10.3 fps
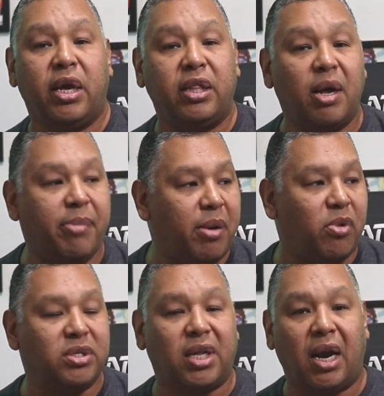e também
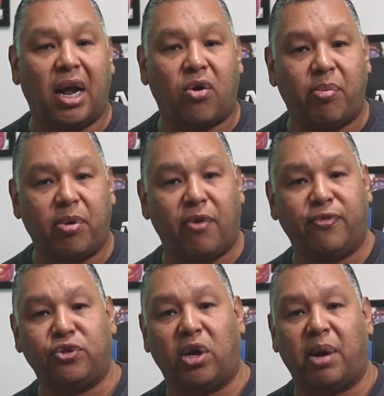mostrar lá como que é o
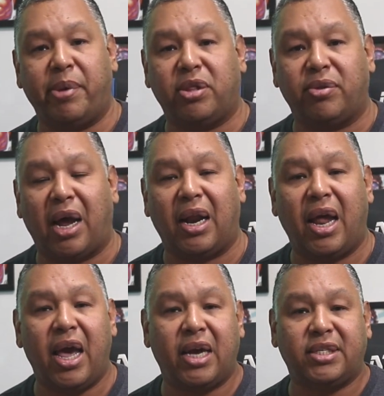funcionamento na
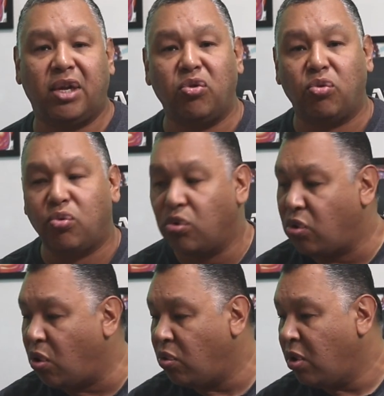Alexa e no
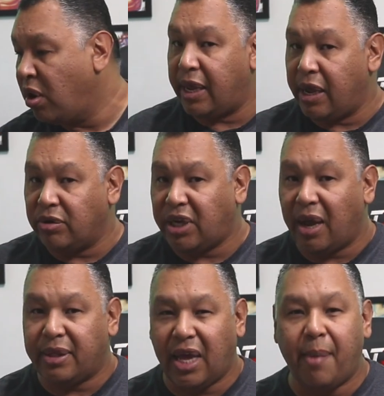Google. Eu
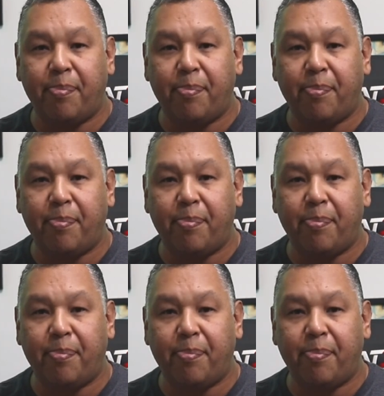já até